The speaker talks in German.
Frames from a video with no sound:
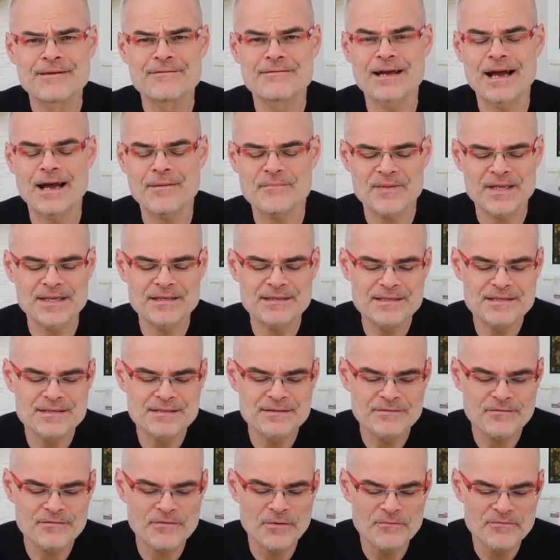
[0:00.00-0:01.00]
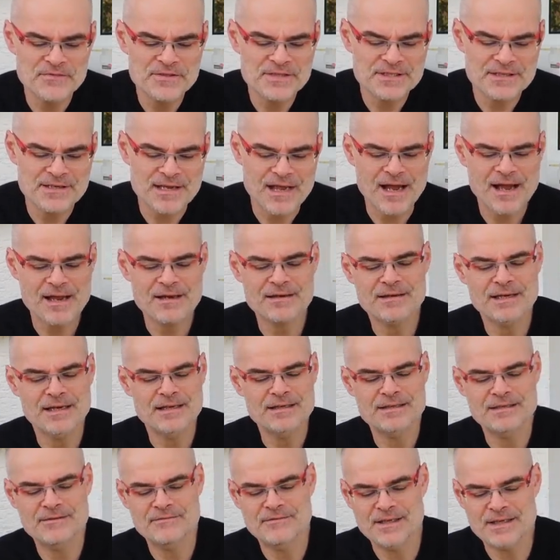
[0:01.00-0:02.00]
Wir haben in diesen 15 Jahren,
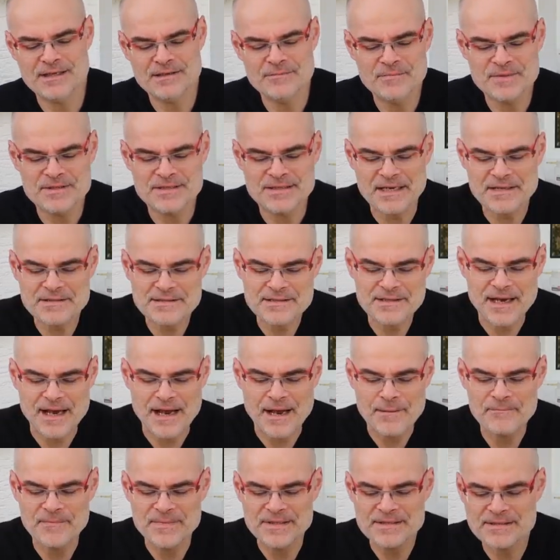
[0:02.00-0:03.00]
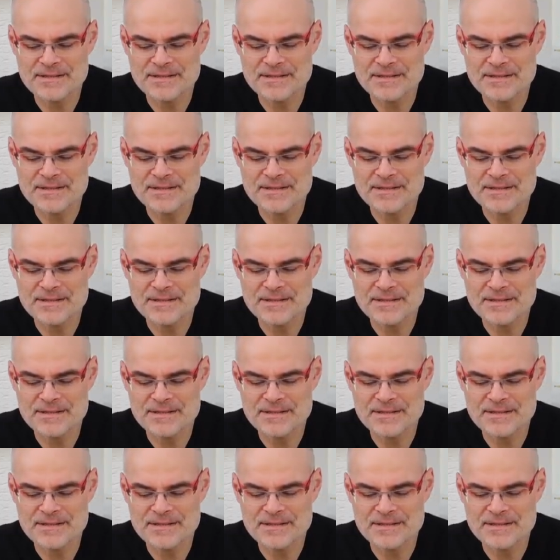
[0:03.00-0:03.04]
die wir ihn besessen haben,